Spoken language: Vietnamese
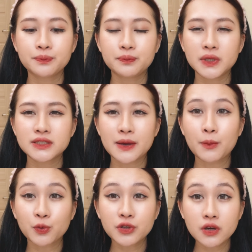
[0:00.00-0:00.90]
bị chảy
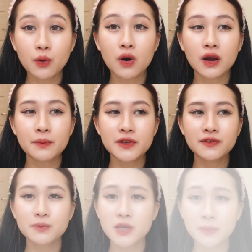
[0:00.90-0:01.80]
máu nhiều hoặc là bị
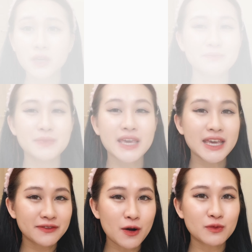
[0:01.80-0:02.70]
viêm nhiễm ấy mình
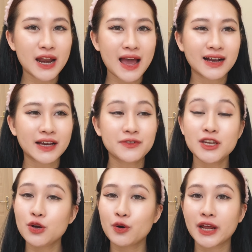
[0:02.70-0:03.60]
hy vọng là cái
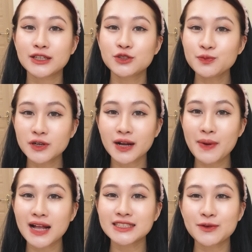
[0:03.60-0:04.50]
video này giúp được
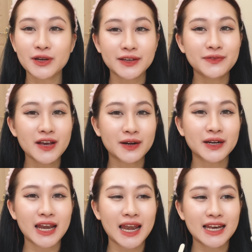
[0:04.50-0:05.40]
các bạn trong cái việc
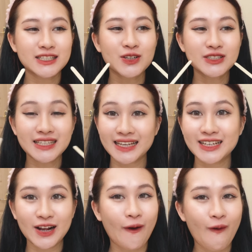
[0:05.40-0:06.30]
dọn sạch
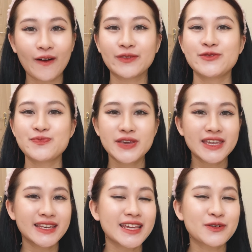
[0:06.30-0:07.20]
cỏ cái vùng
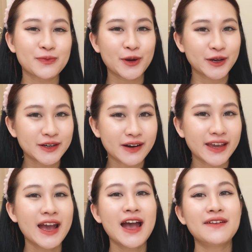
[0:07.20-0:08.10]
bikini của mọi
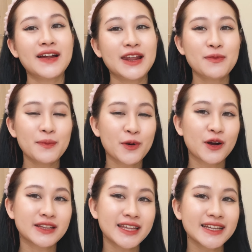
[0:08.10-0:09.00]
người và nếu mà mọi
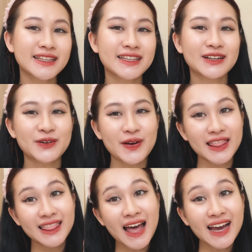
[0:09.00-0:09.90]
người thích thì đừng quên
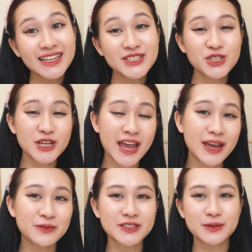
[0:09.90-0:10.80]
like
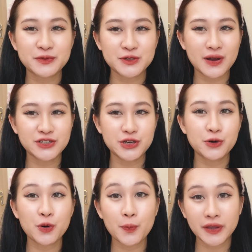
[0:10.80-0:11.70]
share và subscribe
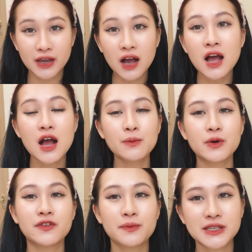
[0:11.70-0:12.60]
channel của mình nhé
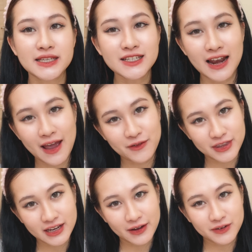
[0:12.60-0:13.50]
bởi vì mình sẽ trở lại với
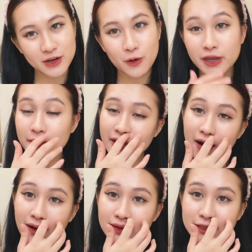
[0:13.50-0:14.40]
những cái video hữu ích
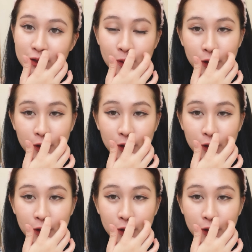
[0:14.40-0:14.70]
hơn dành cho mọi